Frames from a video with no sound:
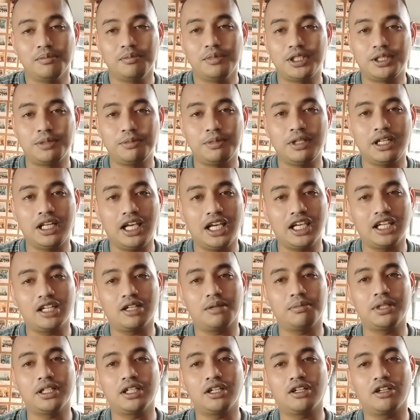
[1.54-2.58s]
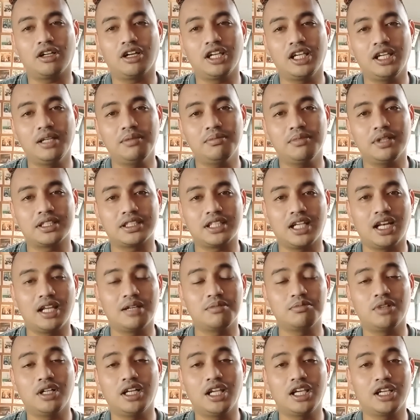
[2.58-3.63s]
Bismillahirrahmanirrahim.
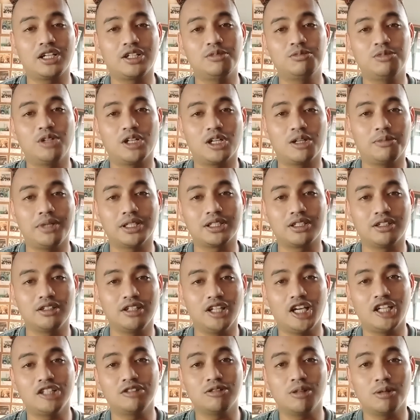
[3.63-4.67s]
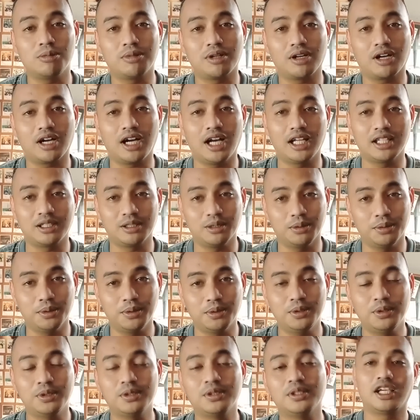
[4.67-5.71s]
Assalamualaikum warahmatullahi
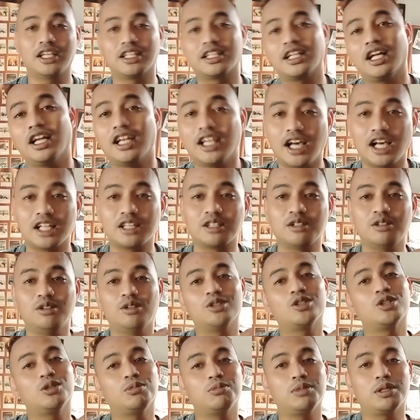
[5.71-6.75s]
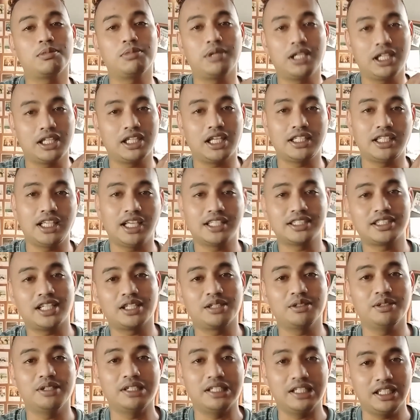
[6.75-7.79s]
wabarakatuh. Kita lihat dulu sumber beritanya yang
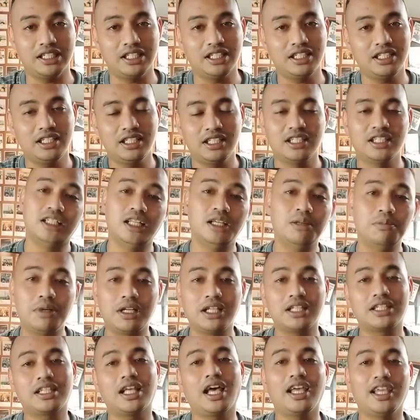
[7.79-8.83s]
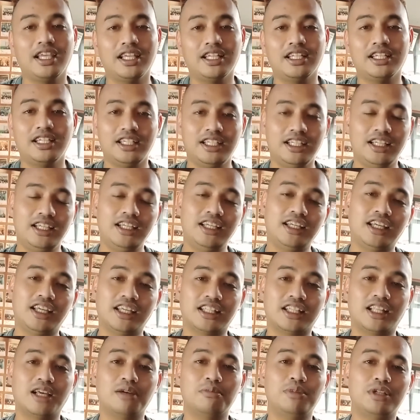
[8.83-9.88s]
satu ini. Di berita ini
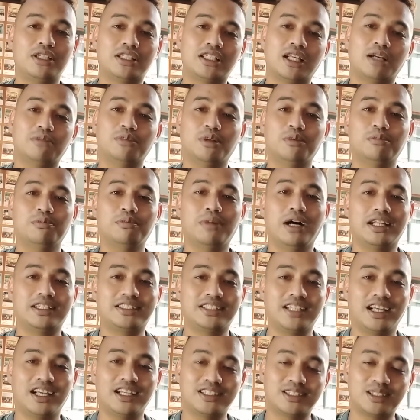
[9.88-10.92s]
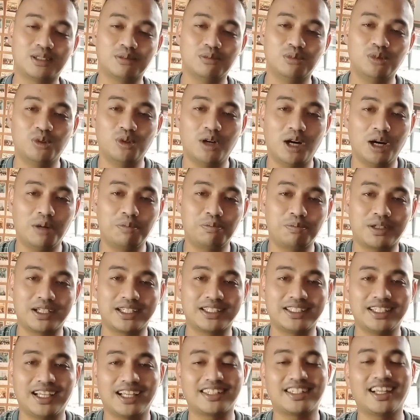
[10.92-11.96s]
kita bisa membaca sebuah
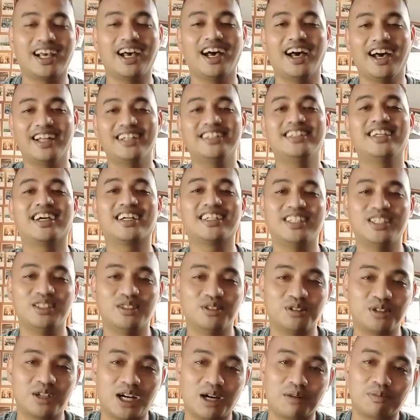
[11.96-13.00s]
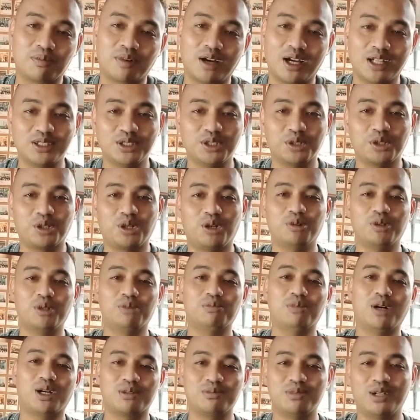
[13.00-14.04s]
pernyataan yang diungkapkan
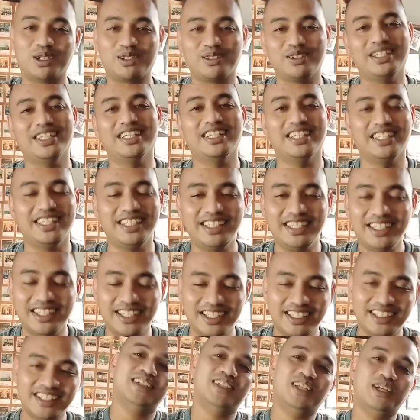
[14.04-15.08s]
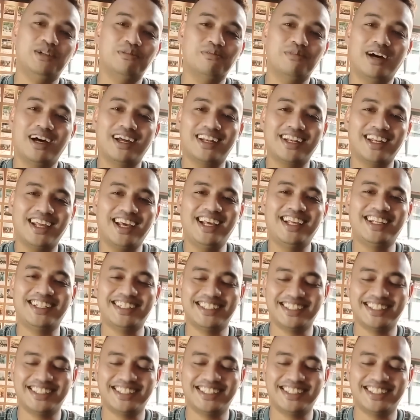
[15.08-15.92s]
Jokowi baru-baru ini di mana